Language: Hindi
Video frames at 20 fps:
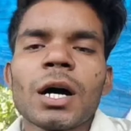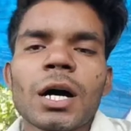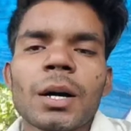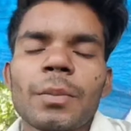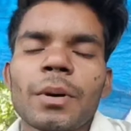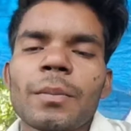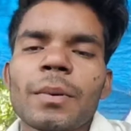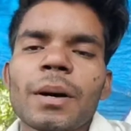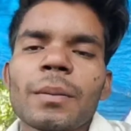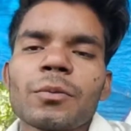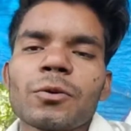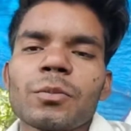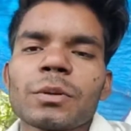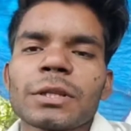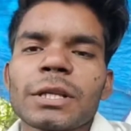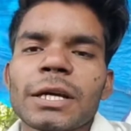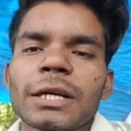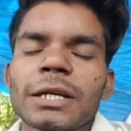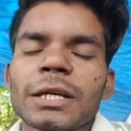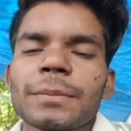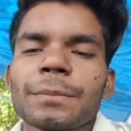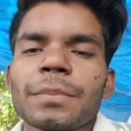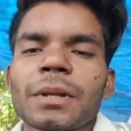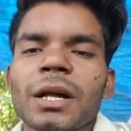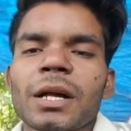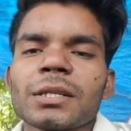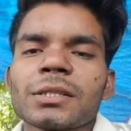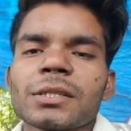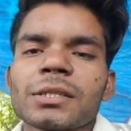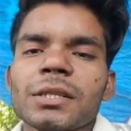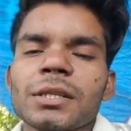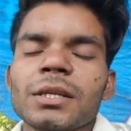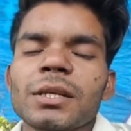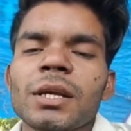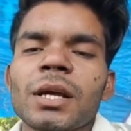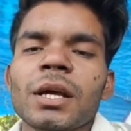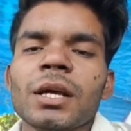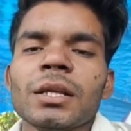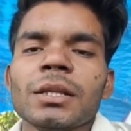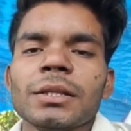अब हम आपको बताएंगे प्लांट्स की
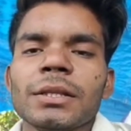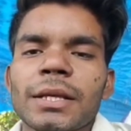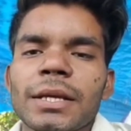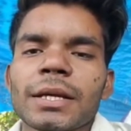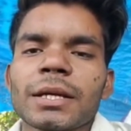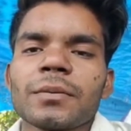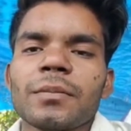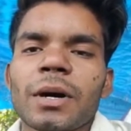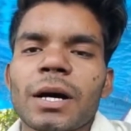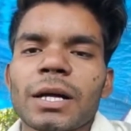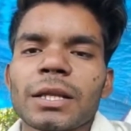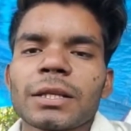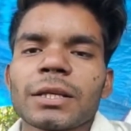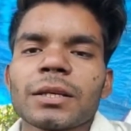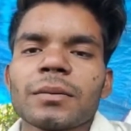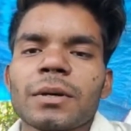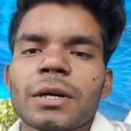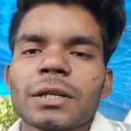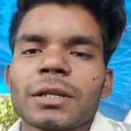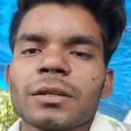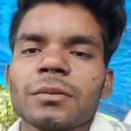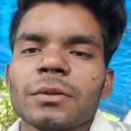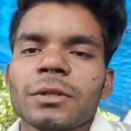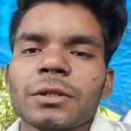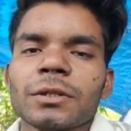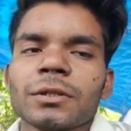देखभाल के बारे में